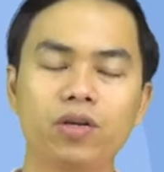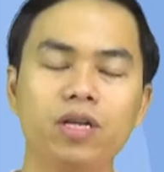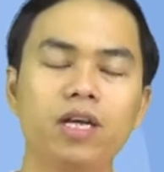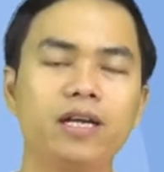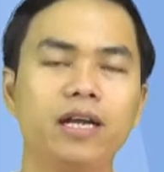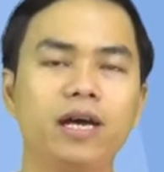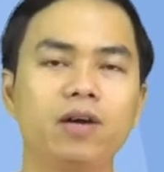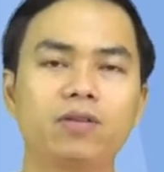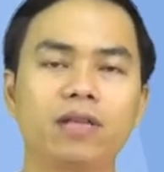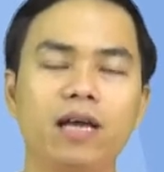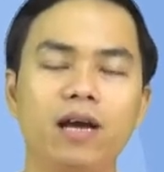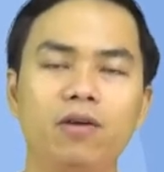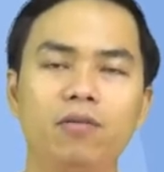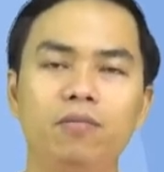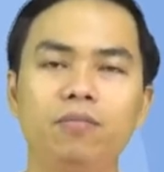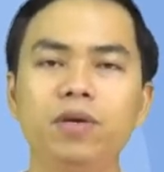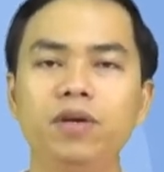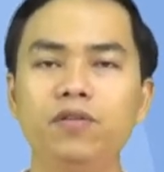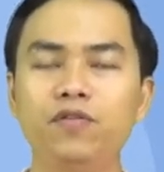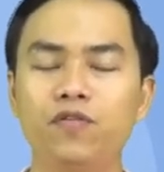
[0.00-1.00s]
đào tạo
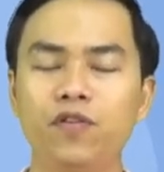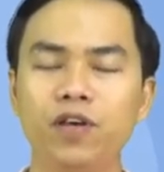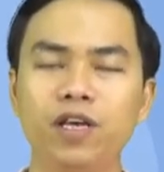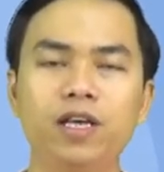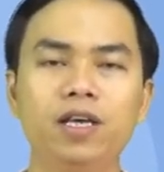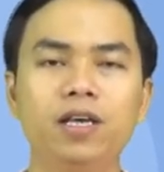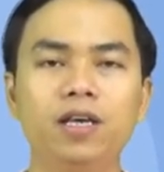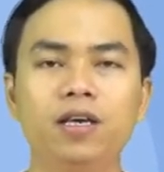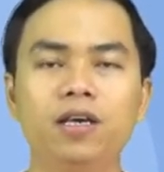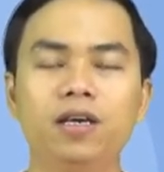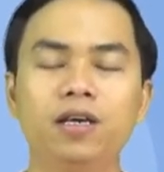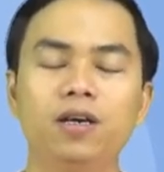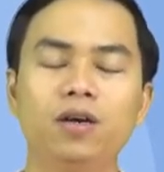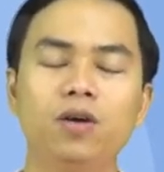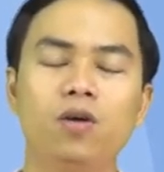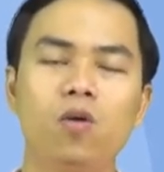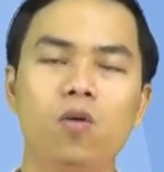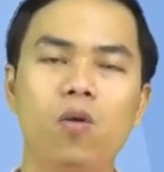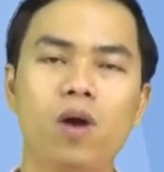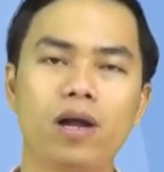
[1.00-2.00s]
miễn phí
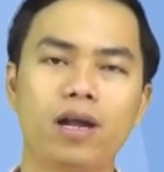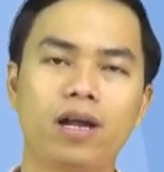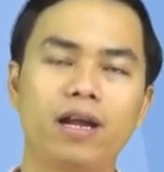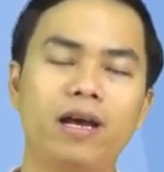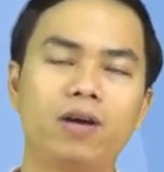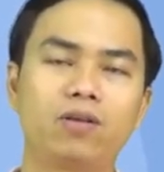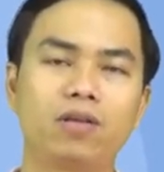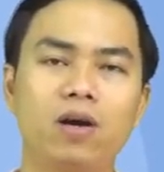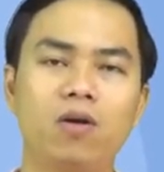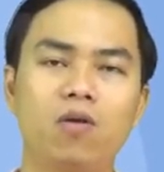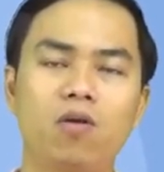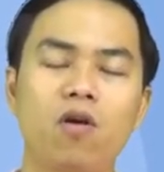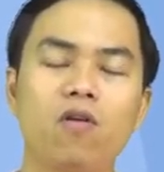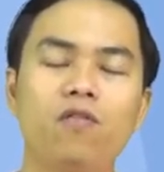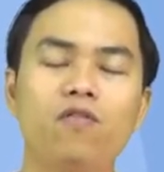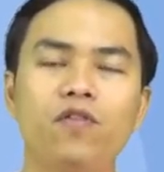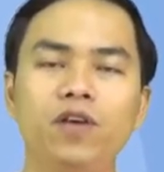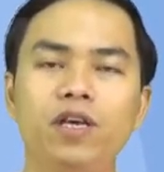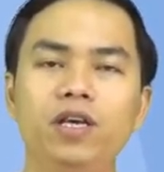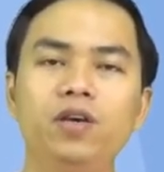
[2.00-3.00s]
hoặc là đào tạo có
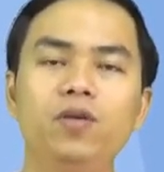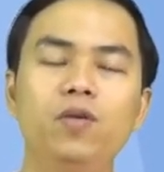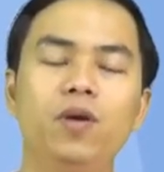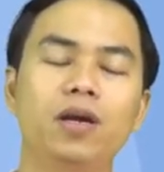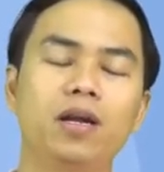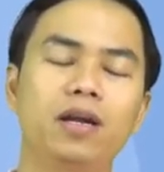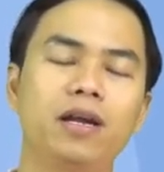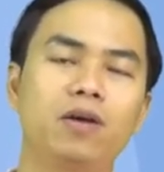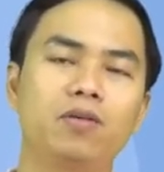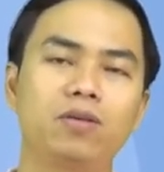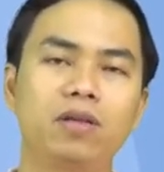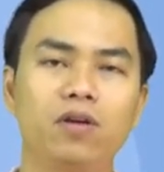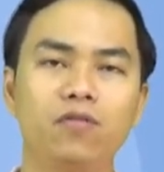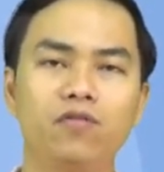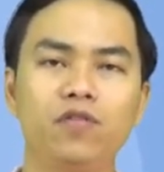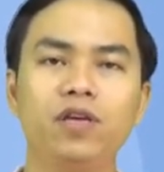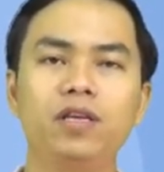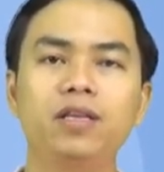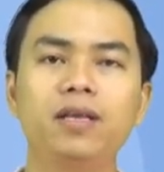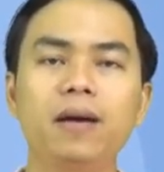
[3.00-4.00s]
phí hoặc là đào tạo
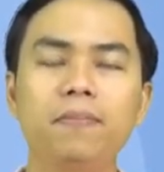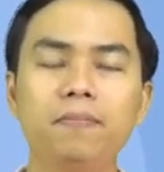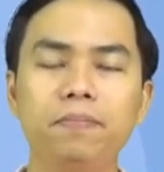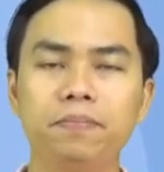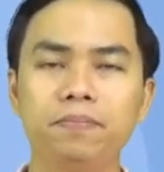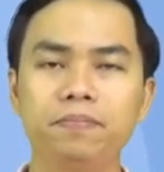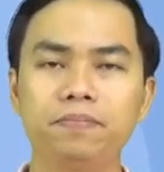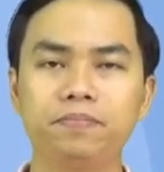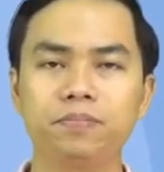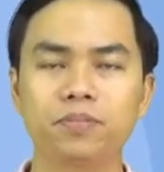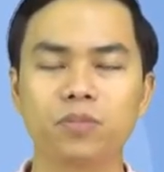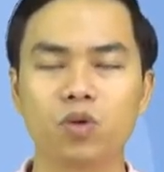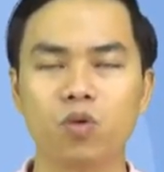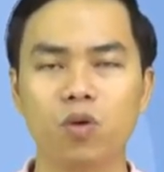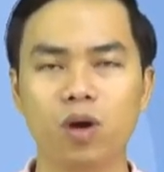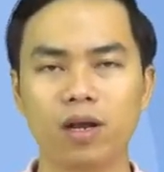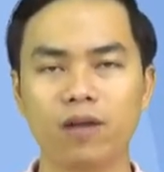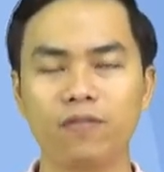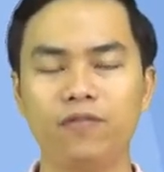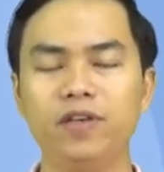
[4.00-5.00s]
phí thấp
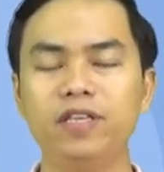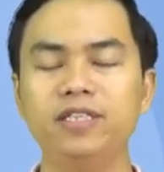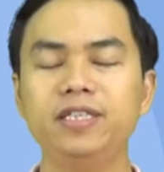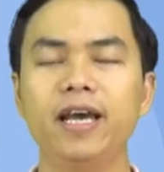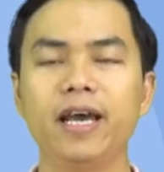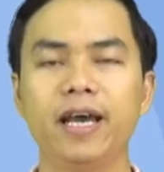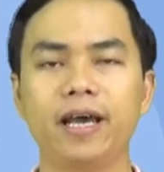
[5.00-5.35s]
hoặc là phí rẻ